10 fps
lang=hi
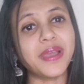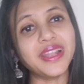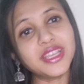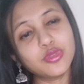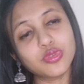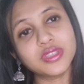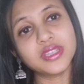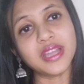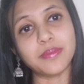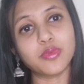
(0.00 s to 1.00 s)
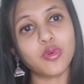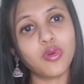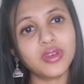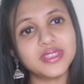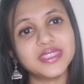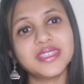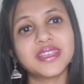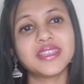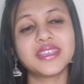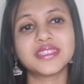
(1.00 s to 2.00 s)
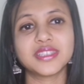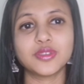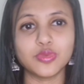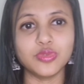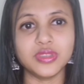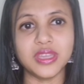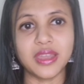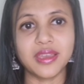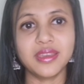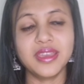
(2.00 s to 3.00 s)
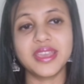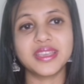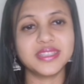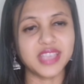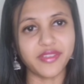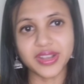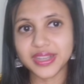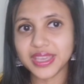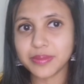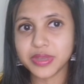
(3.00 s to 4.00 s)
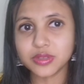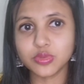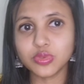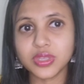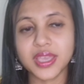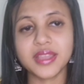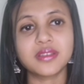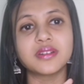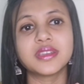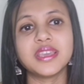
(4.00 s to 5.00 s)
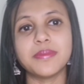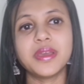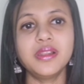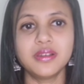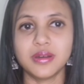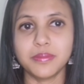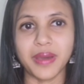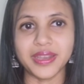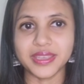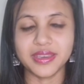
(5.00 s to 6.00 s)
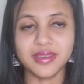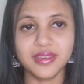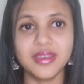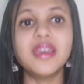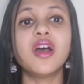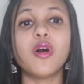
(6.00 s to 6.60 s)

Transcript: पहले दो दिन आपको इसी तरीके से दूध देना है कि सेवेंटी एम दूध है थर्टी एम पानी है